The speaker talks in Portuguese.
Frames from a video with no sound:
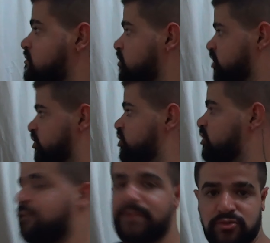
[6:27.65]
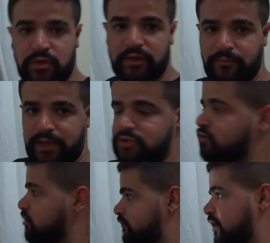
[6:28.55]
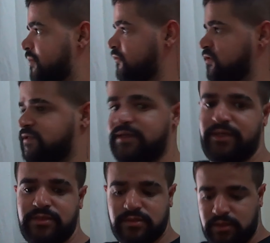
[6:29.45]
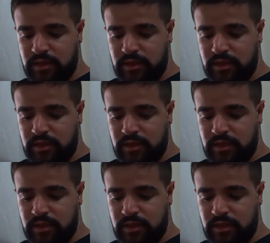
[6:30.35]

A gente já passou lá no médico que eu falei pra vocês